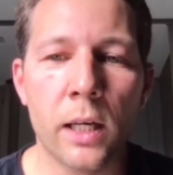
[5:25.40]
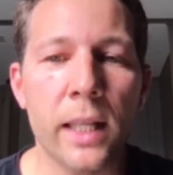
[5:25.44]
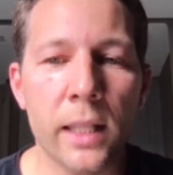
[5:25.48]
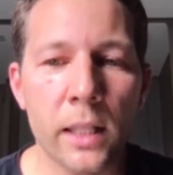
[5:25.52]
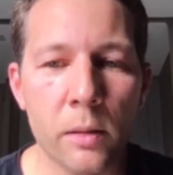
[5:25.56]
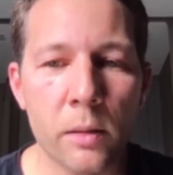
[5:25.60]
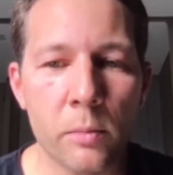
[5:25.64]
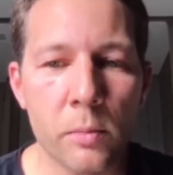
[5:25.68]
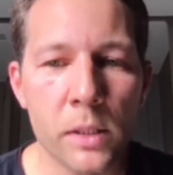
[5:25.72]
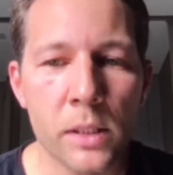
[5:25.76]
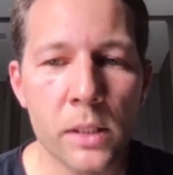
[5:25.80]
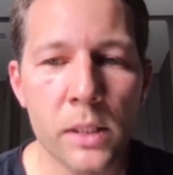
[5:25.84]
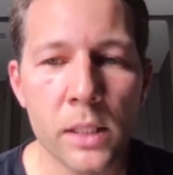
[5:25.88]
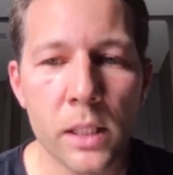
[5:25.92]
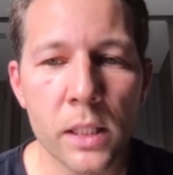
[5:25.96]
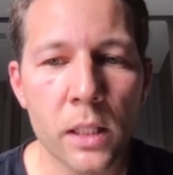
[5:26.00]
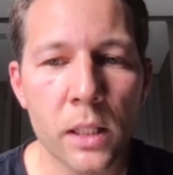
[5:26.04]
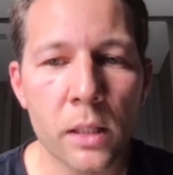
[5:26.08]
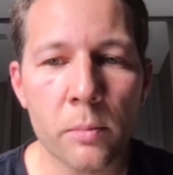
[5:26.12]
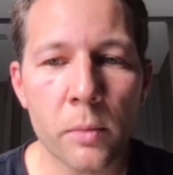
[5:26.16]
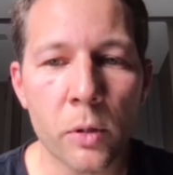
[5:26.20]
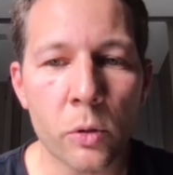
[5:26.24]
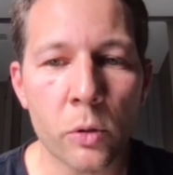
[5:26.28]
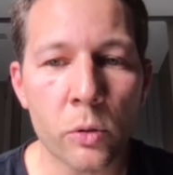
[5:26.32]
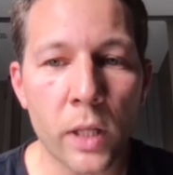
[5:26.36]
военными
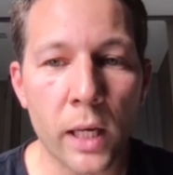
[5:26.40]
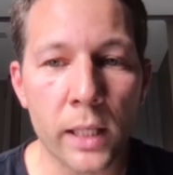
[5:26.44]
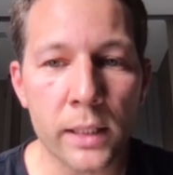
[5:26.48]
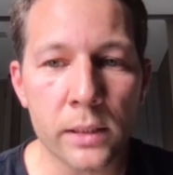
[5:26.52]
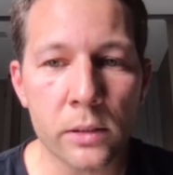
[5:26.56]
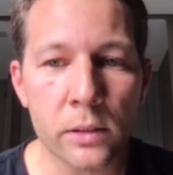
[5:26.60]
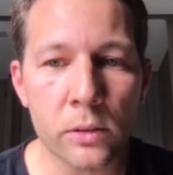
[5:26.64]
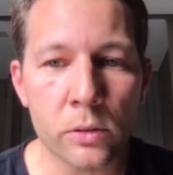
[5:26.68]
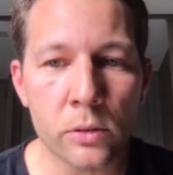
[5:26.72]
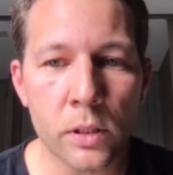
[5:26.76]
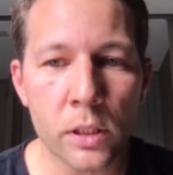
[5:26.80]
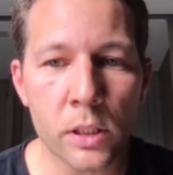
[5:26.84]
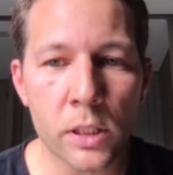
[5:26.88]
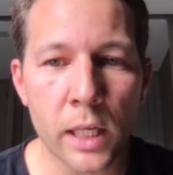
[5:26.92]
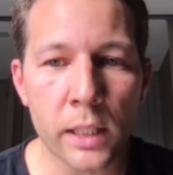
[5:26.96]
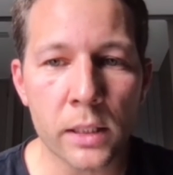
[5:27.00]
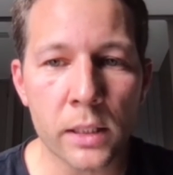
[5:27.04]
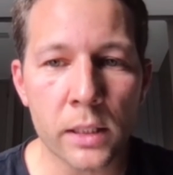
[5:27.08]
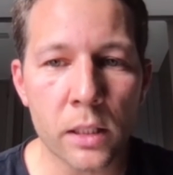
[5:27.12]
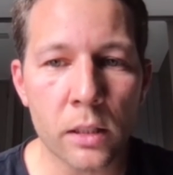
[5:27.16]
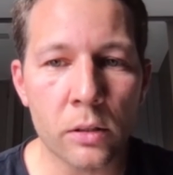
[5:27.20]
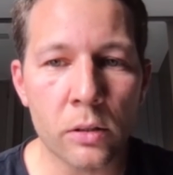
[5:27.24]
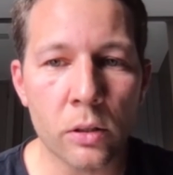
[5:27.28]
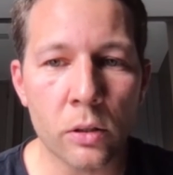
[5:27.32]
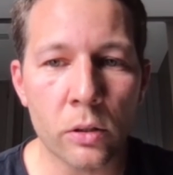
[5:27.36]
силами удастся
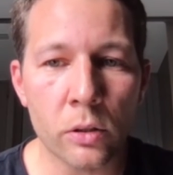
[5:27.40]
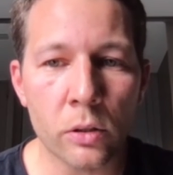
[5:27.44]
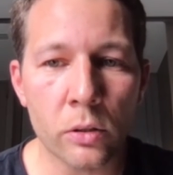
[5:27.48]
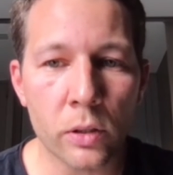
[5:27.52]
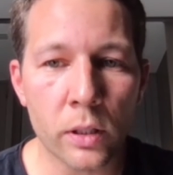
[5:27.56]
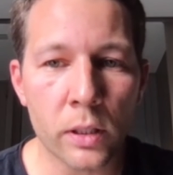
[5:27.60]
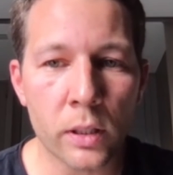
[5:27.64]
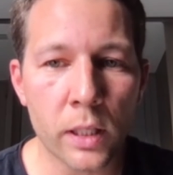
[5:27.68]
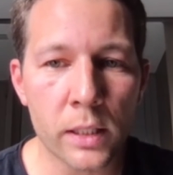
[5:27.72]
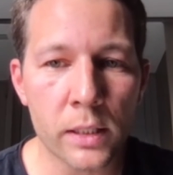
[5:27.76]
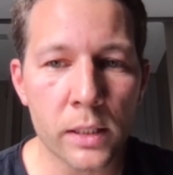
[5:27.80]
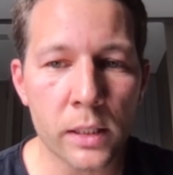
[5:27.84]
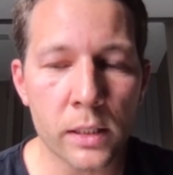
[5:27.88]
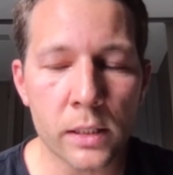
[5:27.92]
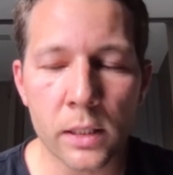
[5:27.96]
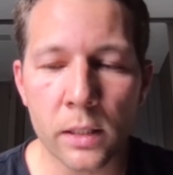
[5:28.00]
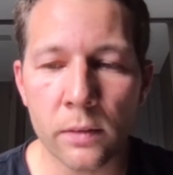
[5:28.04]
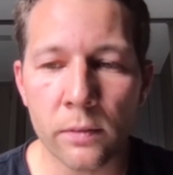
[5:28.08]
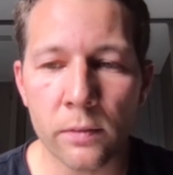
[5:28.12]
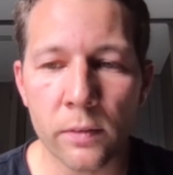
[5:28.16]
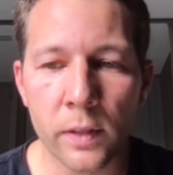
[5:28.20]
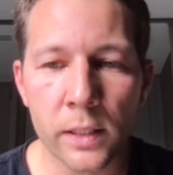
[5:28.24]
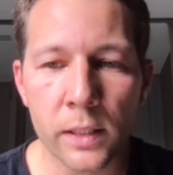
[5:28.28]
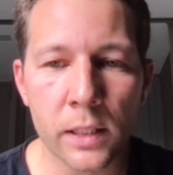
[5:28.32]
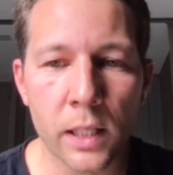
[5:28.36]
удержать территорию
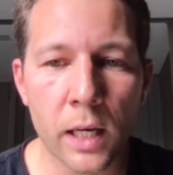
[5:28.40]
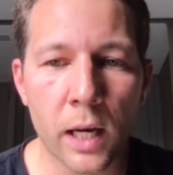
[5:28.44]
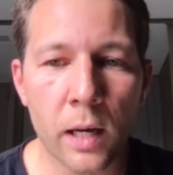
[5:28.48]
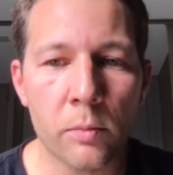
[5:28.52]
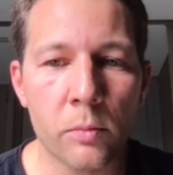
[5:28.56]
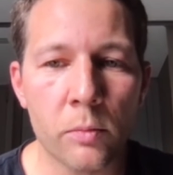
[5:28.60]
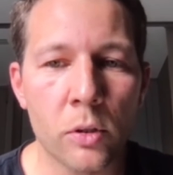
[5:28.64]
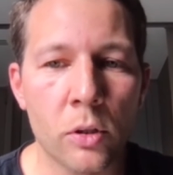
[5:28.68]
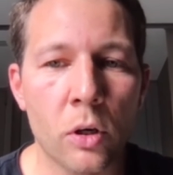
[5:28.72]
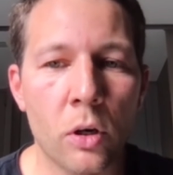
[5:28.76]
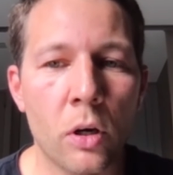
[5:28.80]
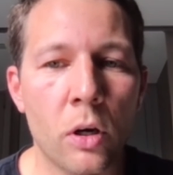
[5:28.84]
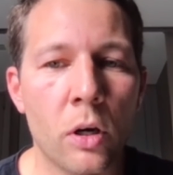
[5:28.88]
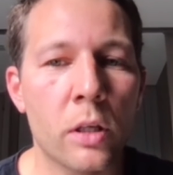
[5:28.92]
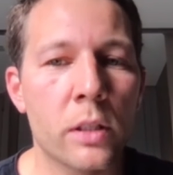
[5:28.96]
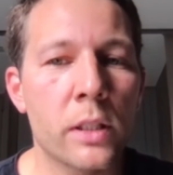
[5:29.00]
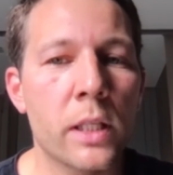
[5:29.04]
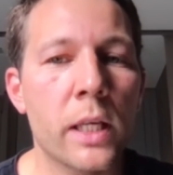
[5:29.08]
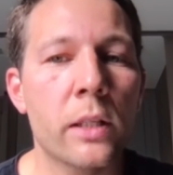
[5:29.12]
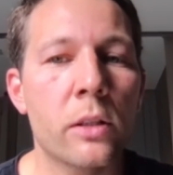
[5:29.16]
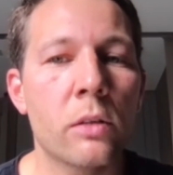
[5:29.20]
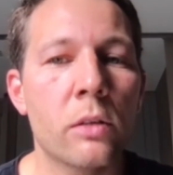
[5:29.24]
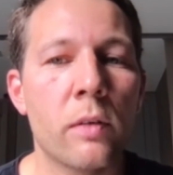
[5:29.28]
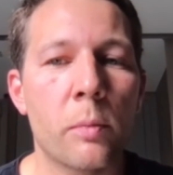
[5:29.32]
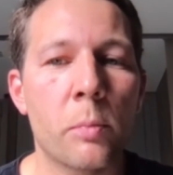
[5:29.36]
российским войскам, но
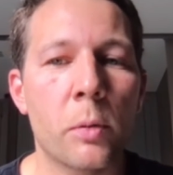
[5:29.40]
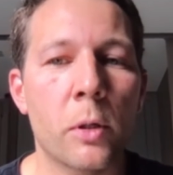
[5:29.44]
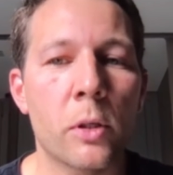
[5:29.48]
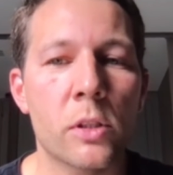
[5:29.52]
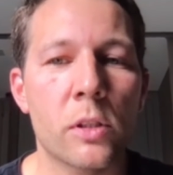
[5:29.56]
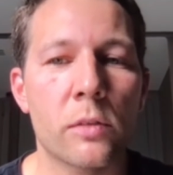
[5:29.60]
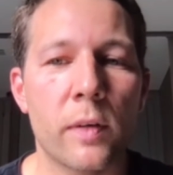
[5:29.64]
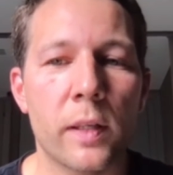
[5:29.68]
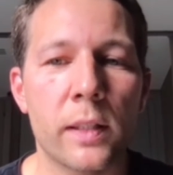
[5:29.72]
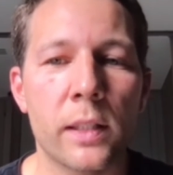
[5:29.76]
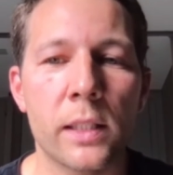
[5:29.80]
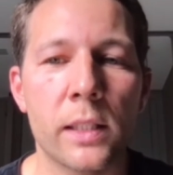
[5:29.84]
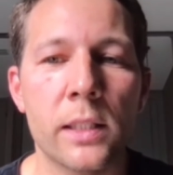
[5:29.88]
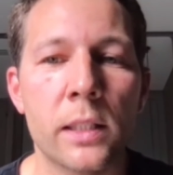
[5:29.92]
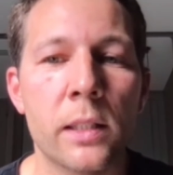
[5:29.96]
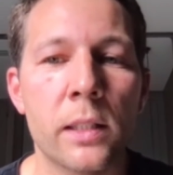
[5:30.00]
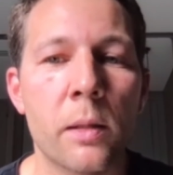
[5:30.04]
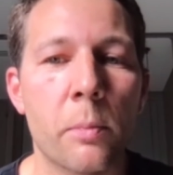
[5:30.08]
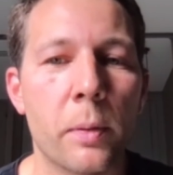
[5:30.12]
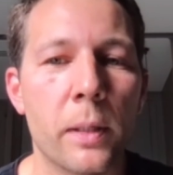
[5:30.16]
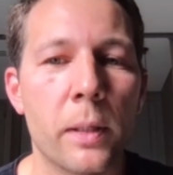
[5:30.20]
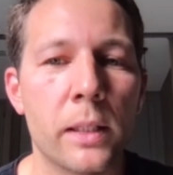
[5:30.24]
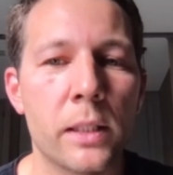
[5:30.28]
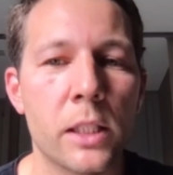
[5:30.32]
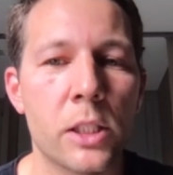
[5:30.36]
нет вопросов относительно
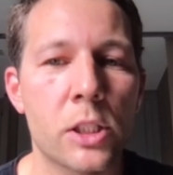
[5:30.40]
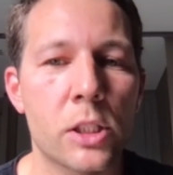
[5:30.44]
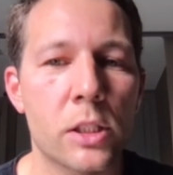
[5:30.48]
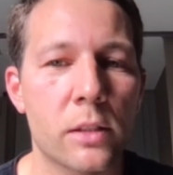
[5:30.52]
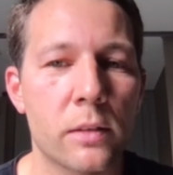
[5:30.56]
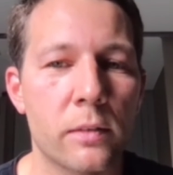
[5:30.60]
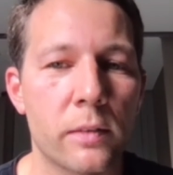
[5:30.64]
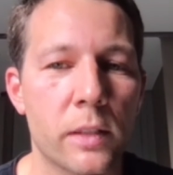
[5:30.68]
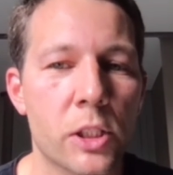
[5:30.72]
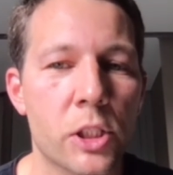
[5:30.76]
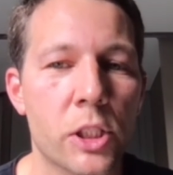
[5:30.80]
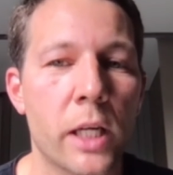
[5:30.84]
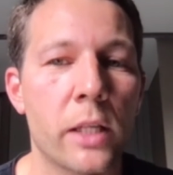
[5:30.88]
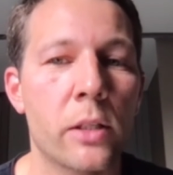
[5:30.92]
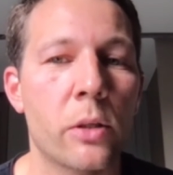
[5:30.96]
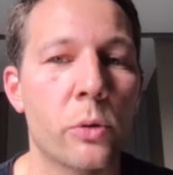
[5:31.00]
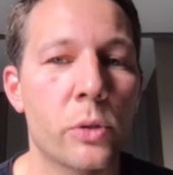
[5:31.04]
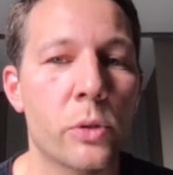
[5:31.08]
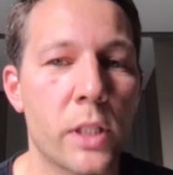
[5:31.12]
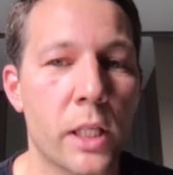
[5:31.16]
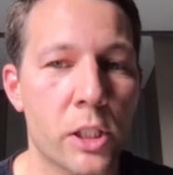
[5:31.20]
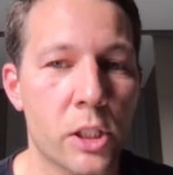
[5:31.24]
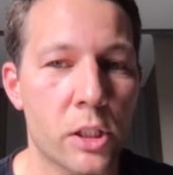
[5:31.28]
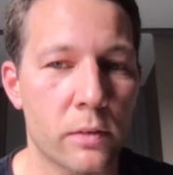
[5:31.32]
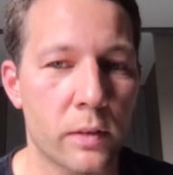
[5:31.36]
политического решения
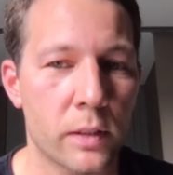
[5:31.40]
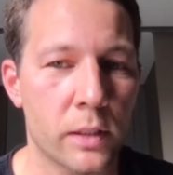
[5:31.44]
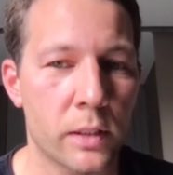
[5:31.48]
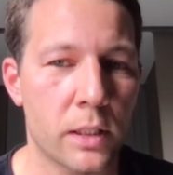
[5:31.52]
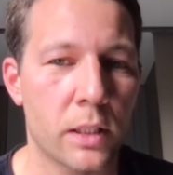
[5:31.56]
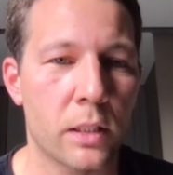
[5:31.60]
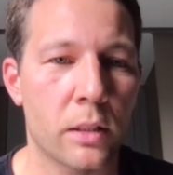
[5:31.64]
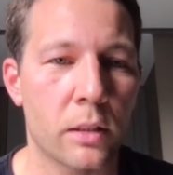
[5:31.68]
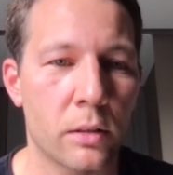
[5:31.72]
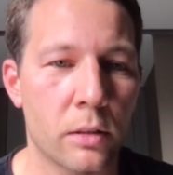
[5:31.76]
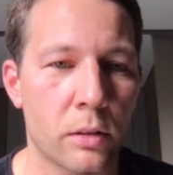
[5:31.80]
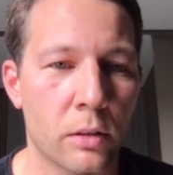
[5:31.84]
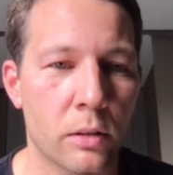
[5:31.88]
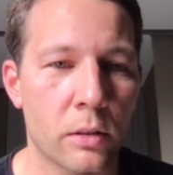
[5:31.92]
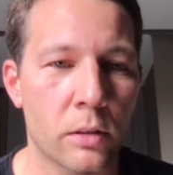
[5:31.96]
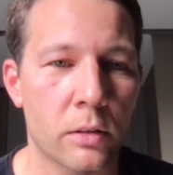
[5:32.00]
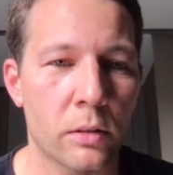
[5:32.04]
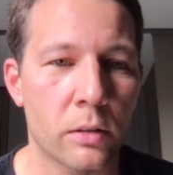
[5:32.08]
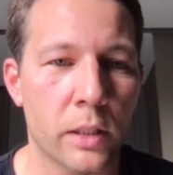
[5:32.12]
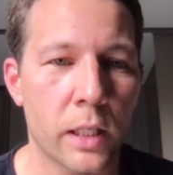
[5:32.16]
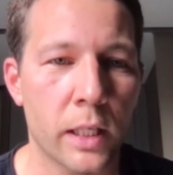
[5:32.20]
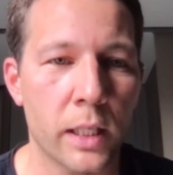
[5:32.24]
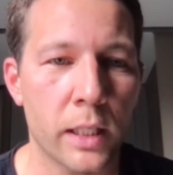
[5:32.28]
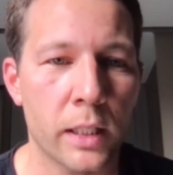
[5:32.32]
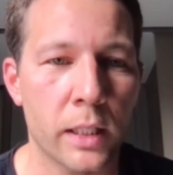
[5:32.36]
удерживать территорию.
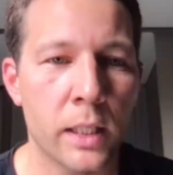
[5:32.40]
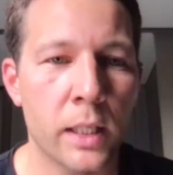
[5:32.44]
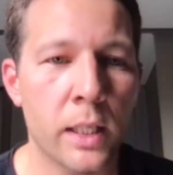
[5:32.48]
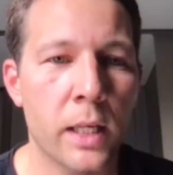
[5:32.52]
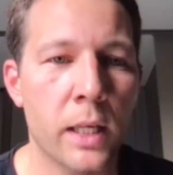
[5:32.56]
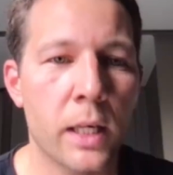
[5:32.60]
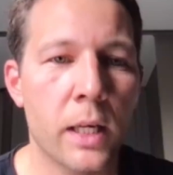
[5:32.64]
Да?